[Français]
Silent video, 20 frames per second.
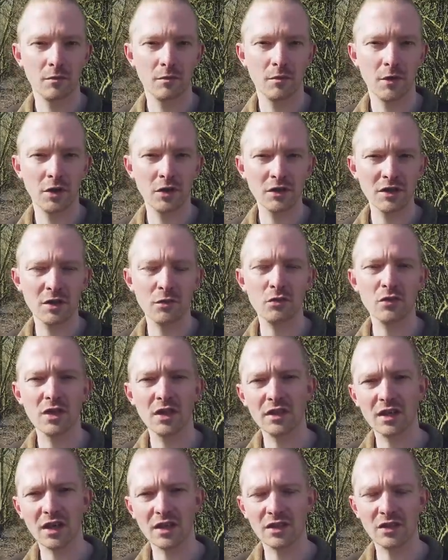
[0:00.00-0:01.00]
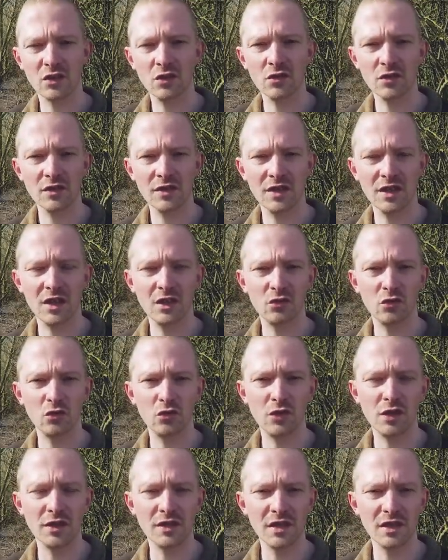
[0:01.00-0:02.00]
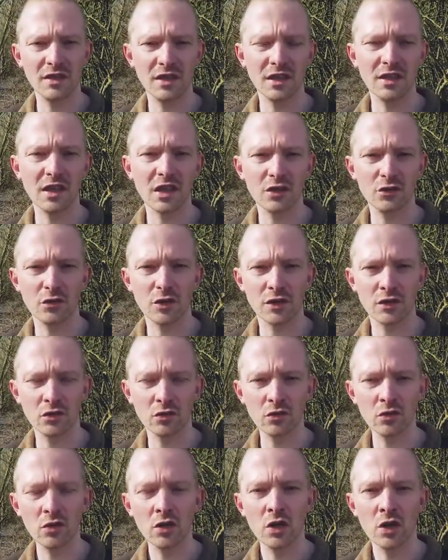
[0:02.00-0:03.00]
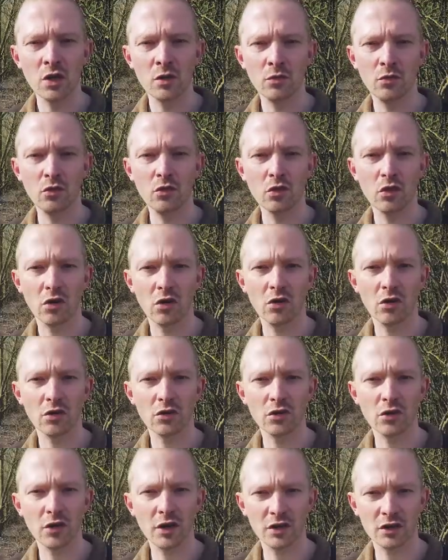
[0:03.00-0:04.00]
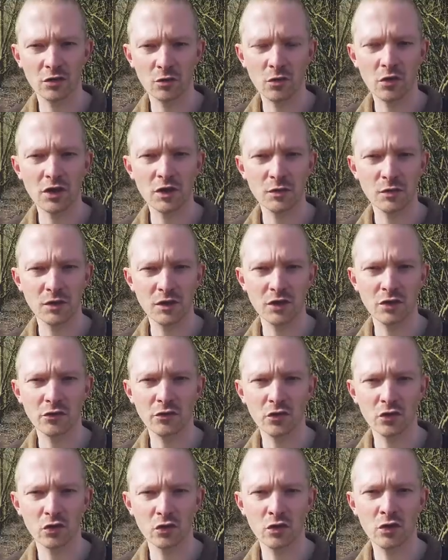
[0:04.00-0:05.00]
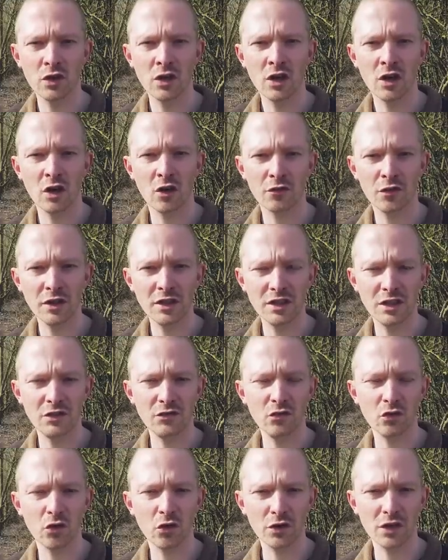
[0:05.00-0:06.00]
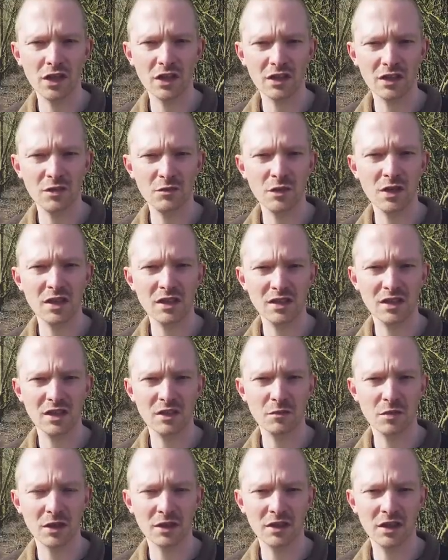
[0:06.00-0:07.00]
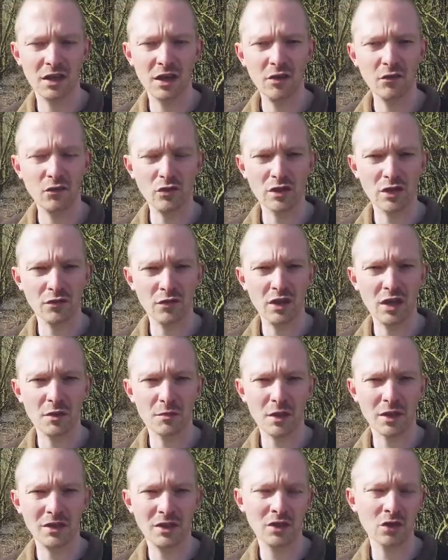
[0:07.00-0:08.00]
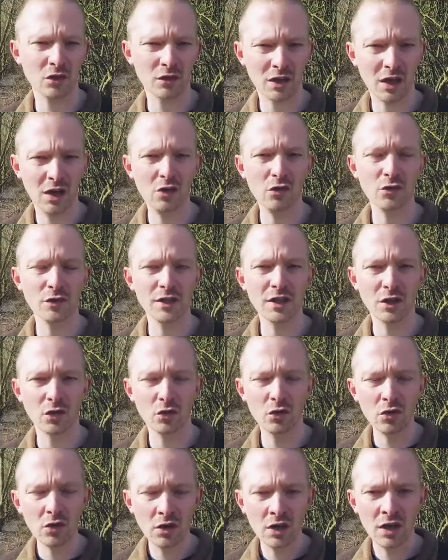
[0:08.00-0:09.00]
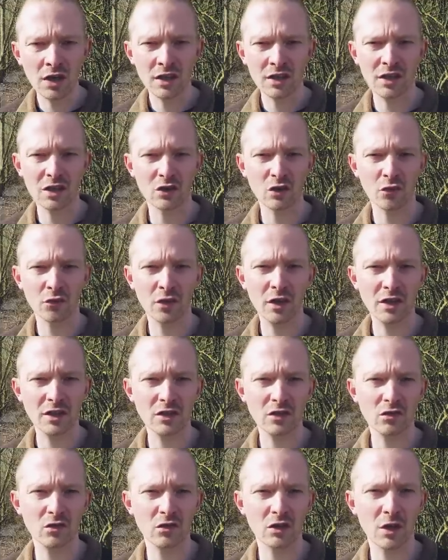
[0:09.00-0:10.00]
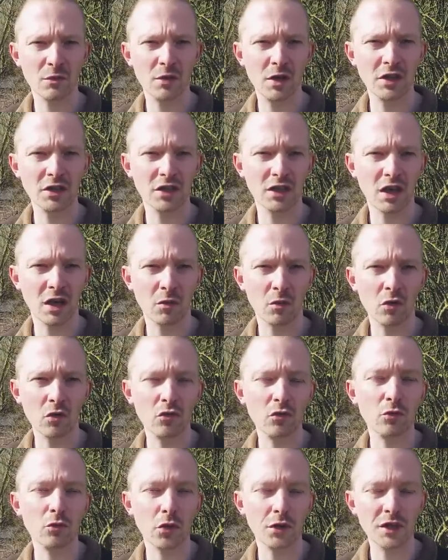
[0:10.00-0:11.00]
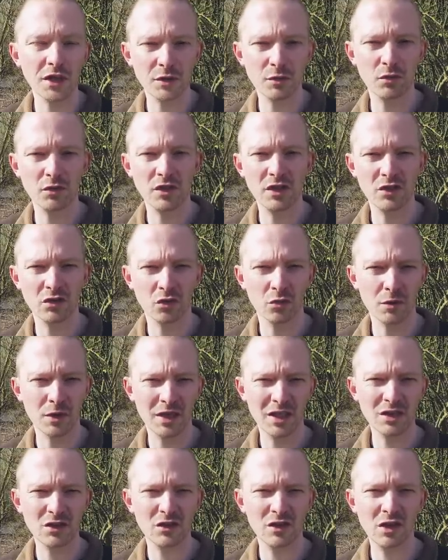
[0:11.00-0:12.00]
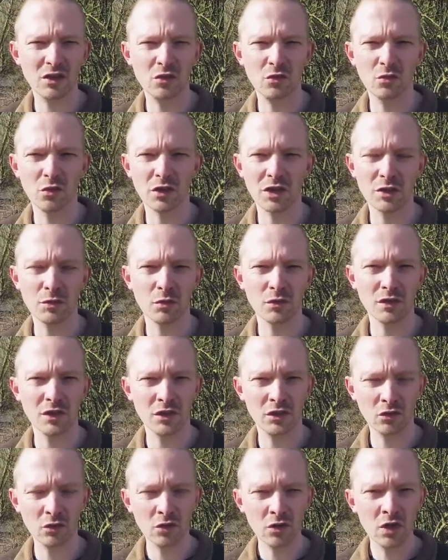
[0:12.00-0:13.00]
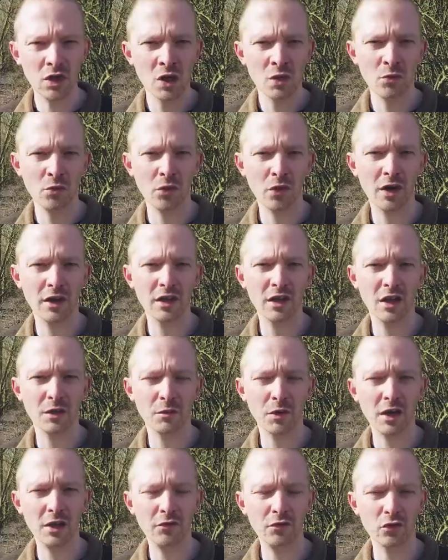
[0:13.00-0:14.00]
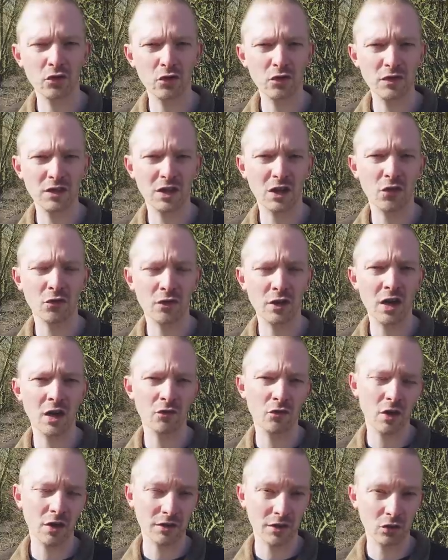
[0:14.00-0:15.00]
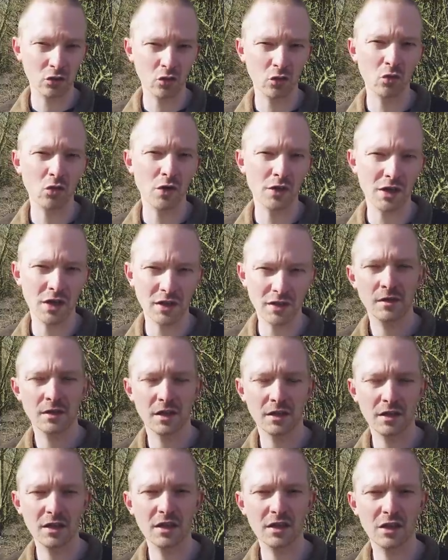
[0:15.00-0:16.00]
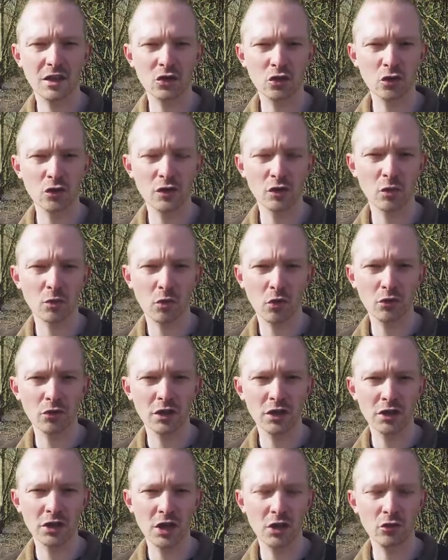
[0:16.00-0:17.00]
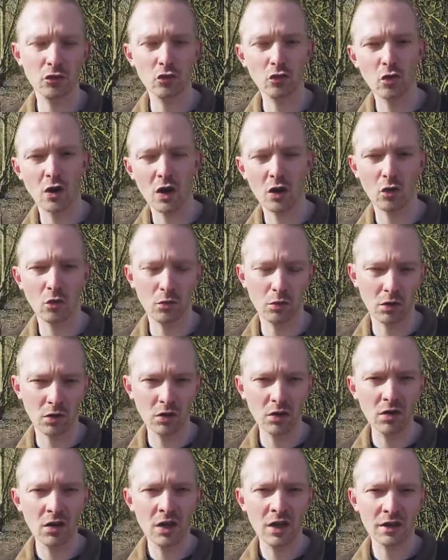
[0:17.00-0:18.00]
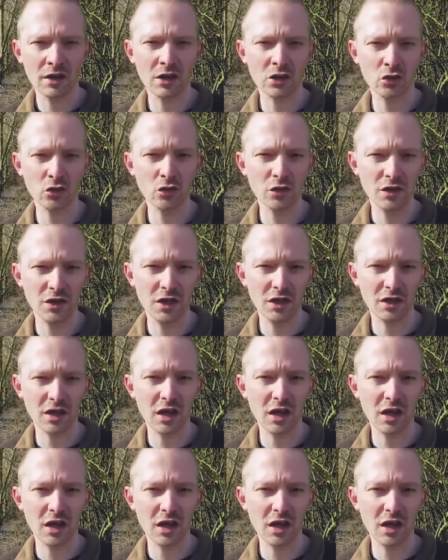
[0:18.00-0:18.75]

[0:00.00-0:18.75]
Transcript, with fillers: Maintenant, ce qui est plus intéressant, c'est d'utiliser cette graduation pour euh, correctement exposer nos photos. En fait, si vous regardez bien cette partie-là, vous avez la partie centrale, le zéro, qui est en fait ce qu'on appelle généralement une bonne exposition. Mais qu'est-ce que c'est qu'une bonne exposition Pour un appareil photo, ça revient à avoir des tons moyens, c'est-à-dire quelque chose, si on prend une échelle du noir au blanc, quelque chose qui est